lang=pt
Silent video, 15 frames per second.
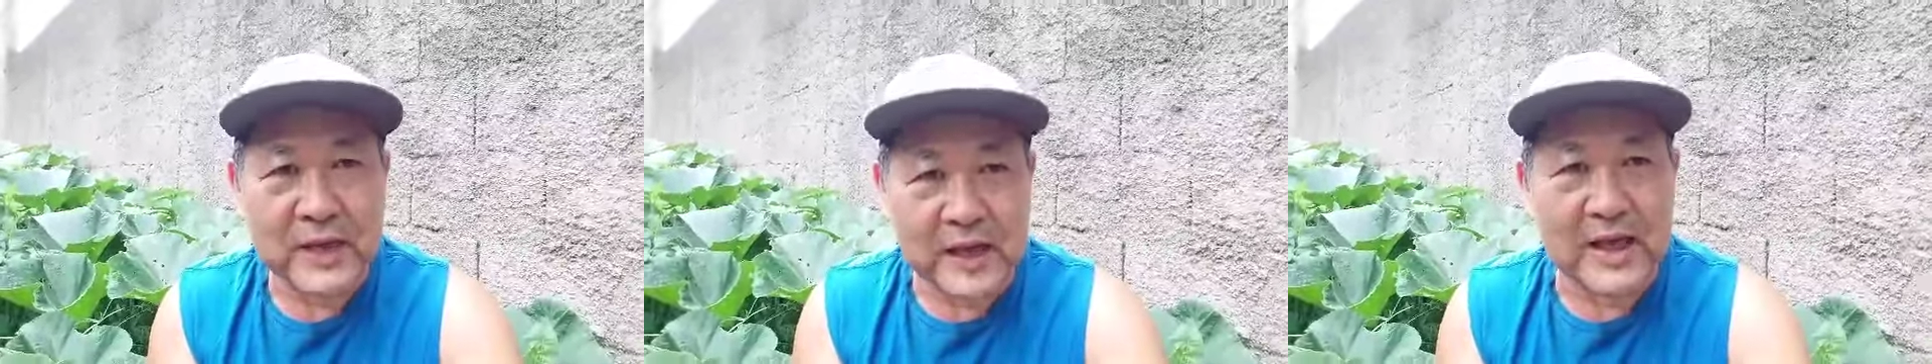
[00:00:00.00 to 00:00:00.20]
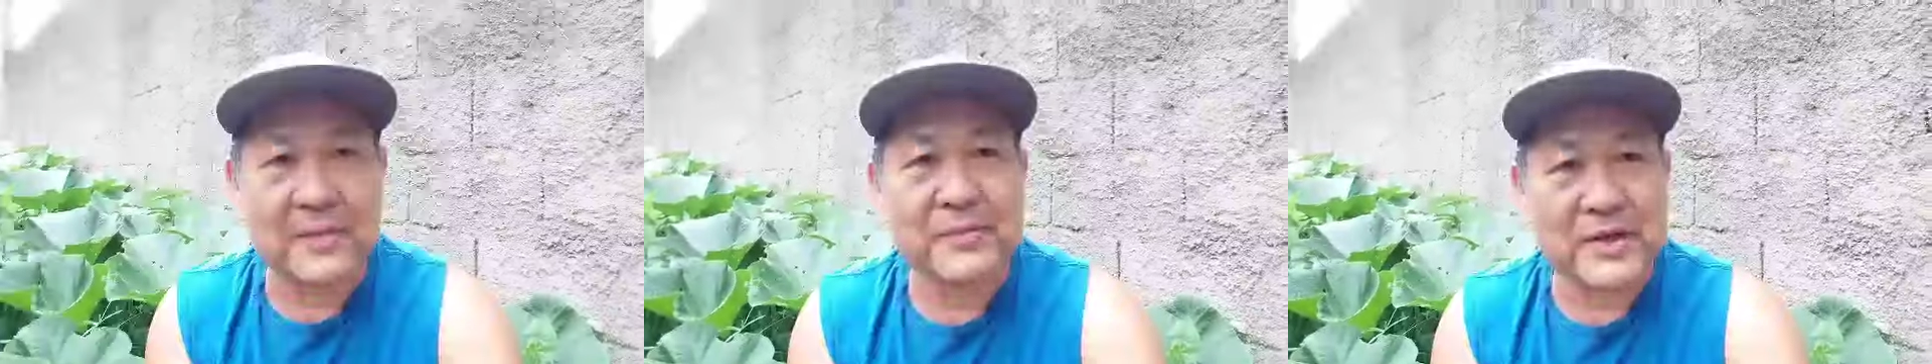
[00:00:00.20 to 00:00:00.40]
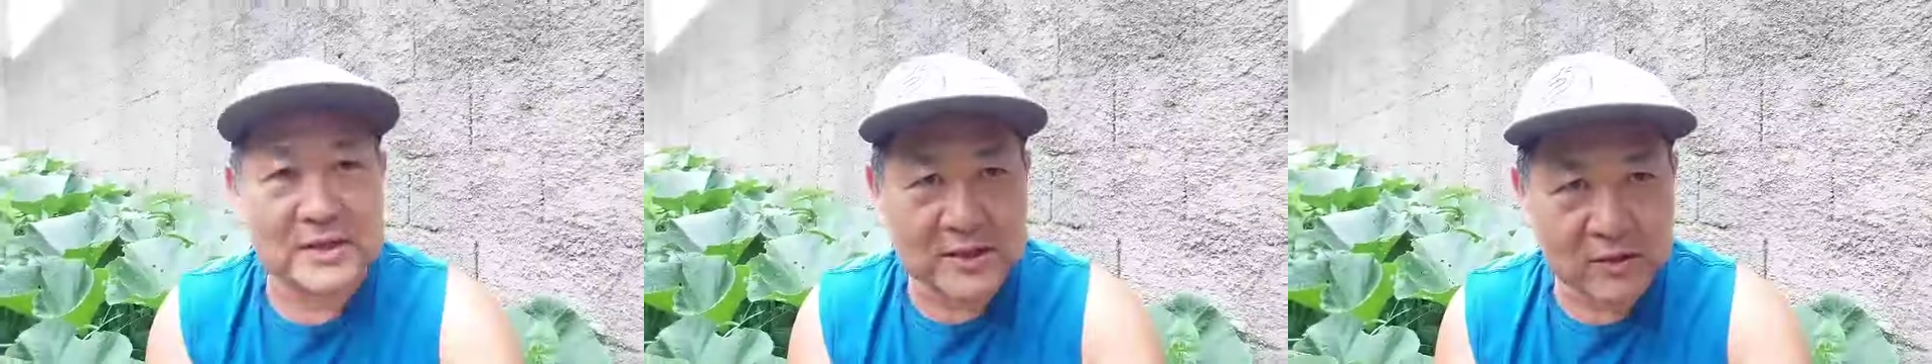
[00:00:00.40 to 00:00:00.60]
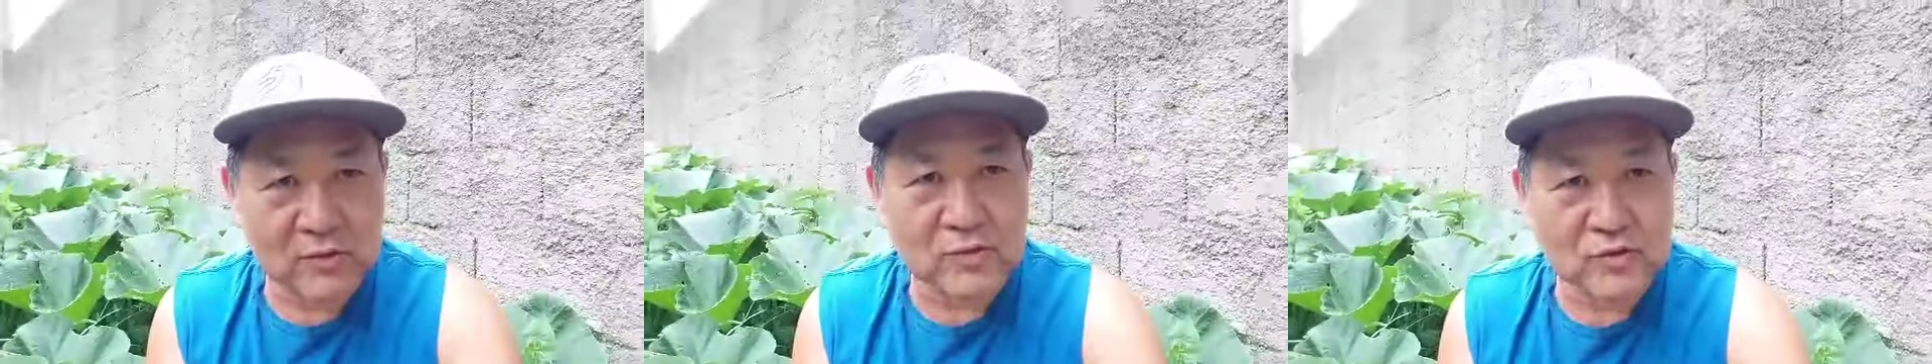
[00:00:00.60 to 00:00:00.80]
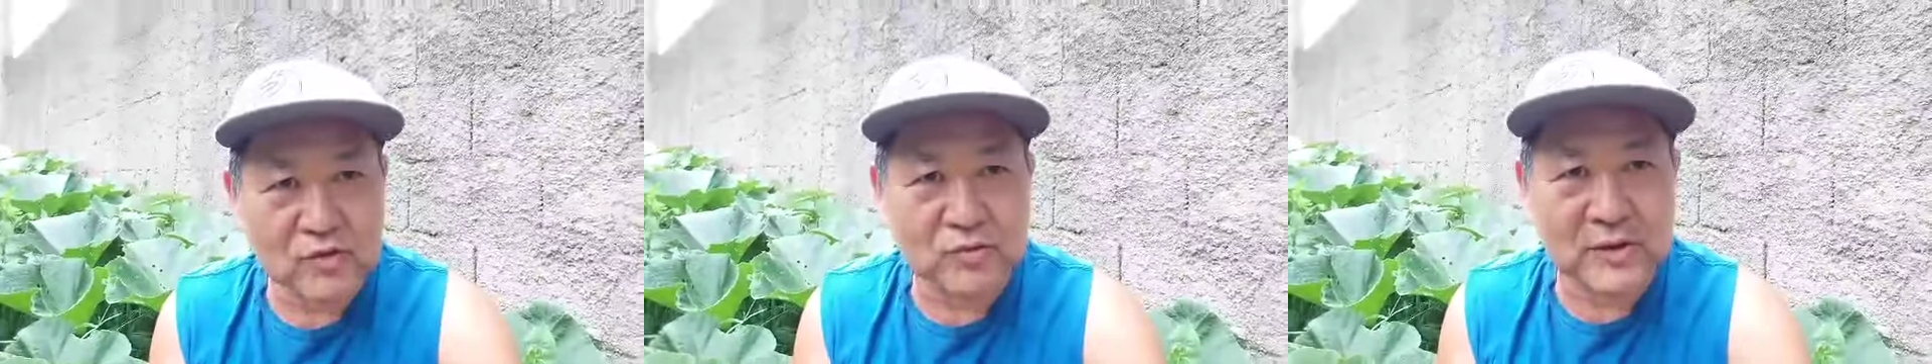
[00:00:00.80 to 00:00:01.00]
é para ser
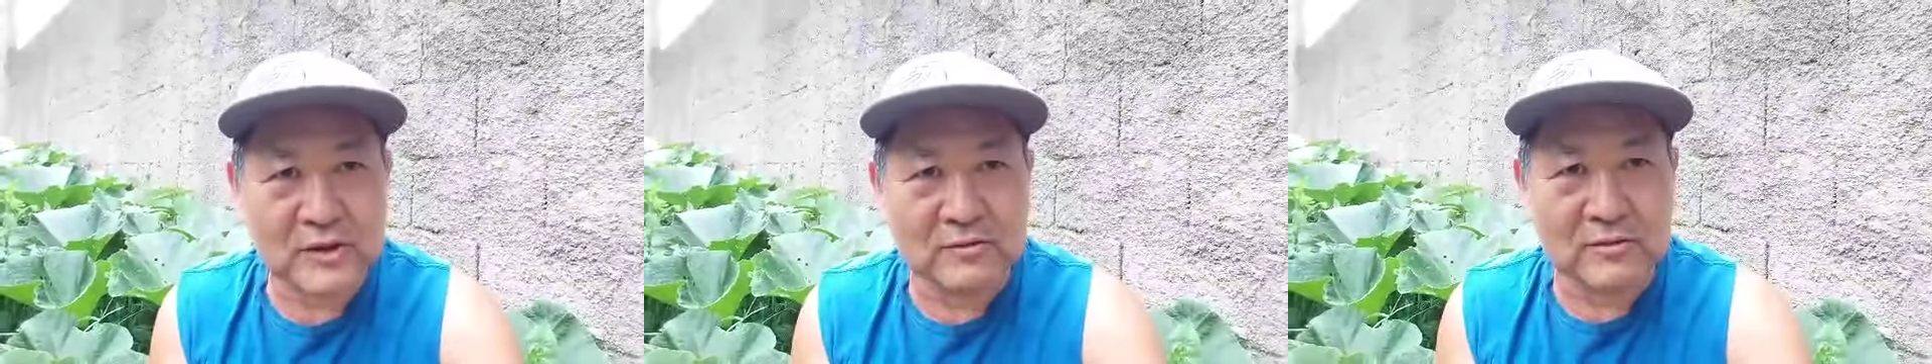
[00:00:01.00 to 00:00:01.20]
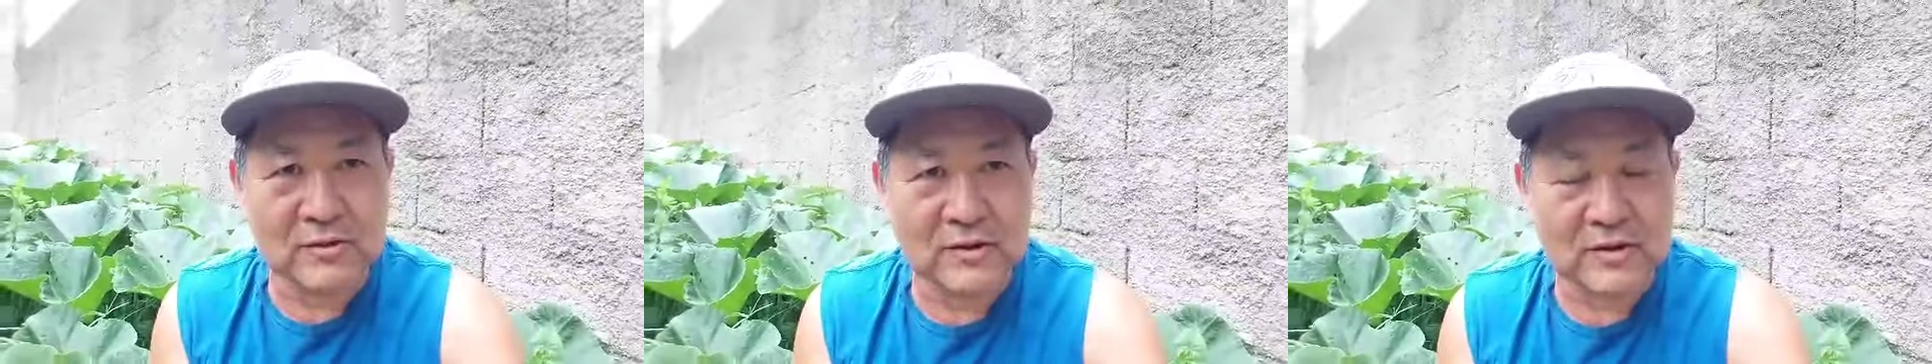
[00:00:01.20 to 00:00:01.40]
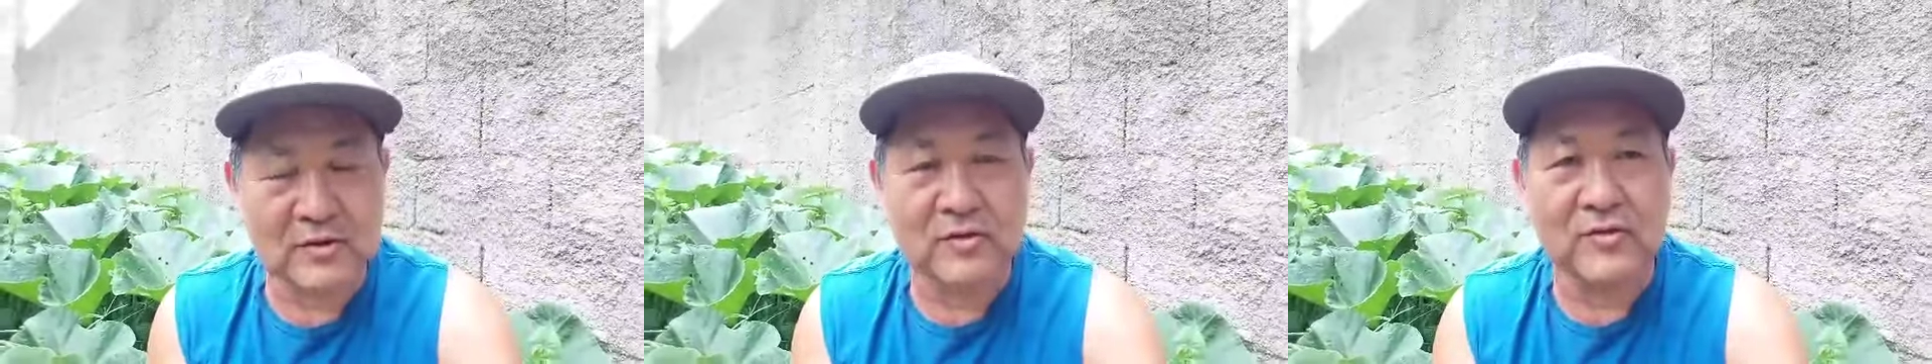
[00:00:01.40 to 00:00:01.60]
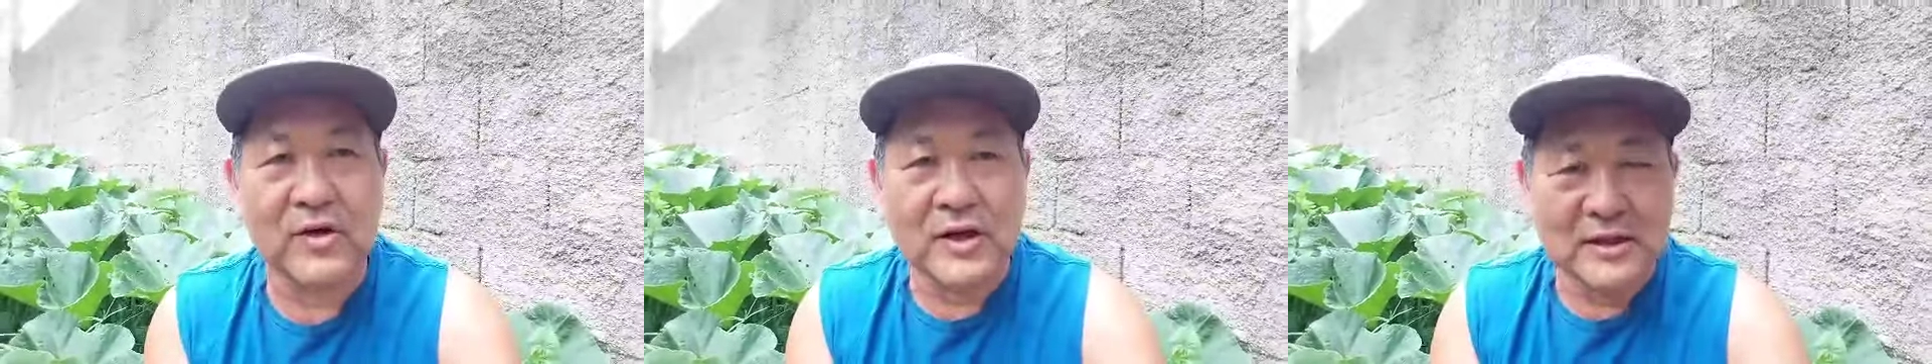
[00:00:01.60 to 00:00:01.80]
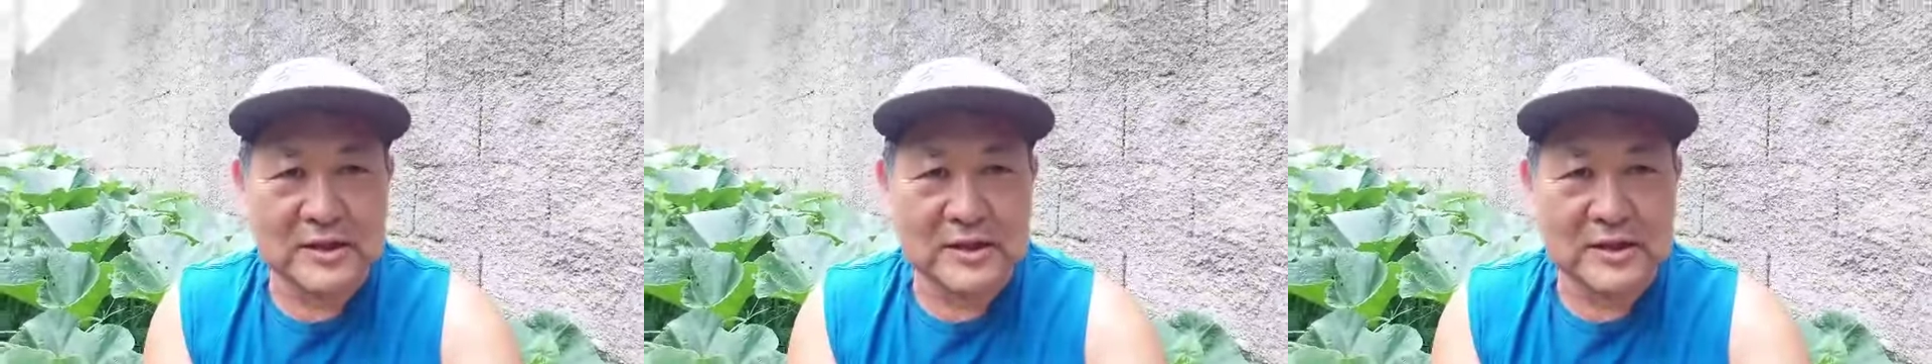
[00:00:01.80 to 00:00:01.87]
consumido. Então,